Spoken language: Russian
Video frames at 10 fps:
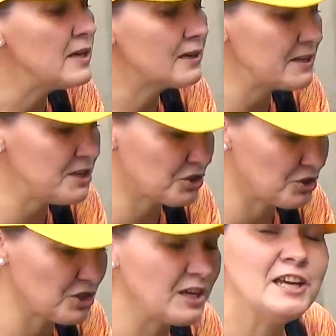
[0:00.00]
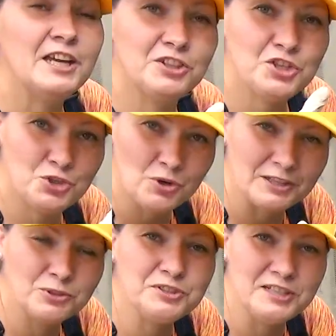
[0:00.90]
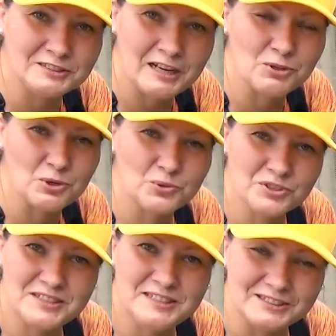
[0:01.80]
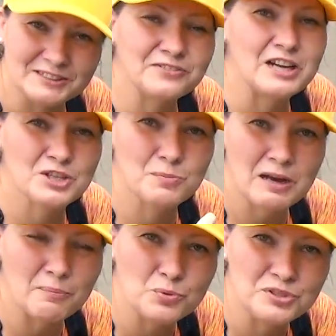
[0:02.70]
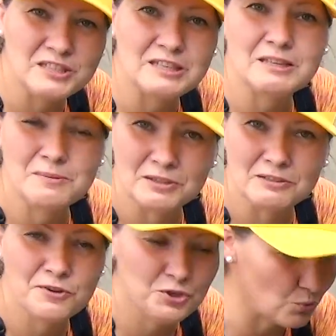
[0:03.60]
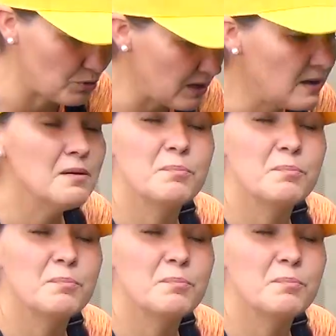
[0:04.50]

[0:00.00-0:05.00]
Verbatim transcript: Конечно же, это еще одно дело, которое нужно сделать в нашем капустнике именно в июне.